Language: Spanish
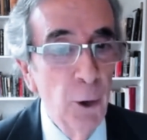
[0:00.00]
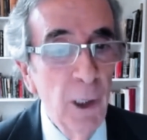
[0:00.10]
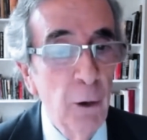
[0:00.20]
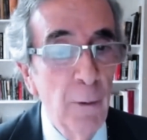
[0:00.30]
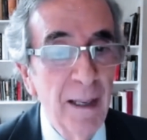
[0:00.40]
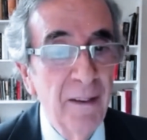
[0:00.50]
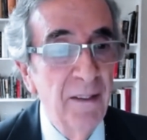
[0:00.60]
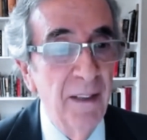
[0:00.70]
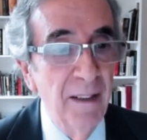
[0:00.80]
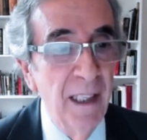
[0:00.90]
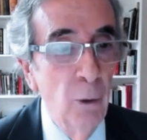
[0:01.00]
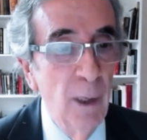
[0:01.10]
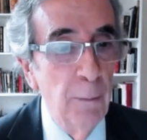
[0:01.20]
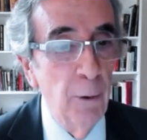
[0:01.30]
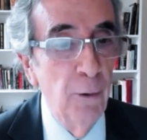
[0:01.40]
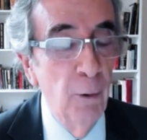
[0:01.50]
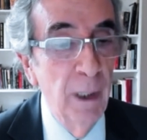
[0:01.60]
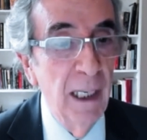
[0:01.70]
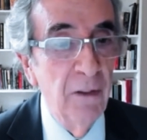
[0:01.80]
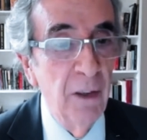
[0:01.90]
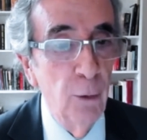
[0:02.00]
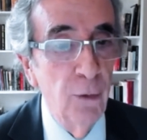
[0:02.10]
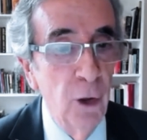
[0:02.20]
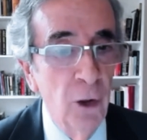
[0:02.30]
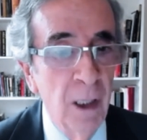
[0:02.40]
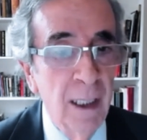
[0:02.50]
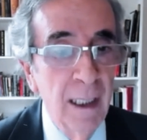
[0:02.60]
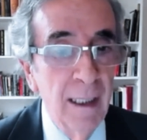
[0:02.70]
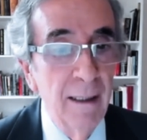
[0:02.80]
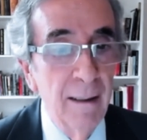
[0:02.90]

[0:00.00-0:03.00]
Todo esto me hace sentir una profunda desilusión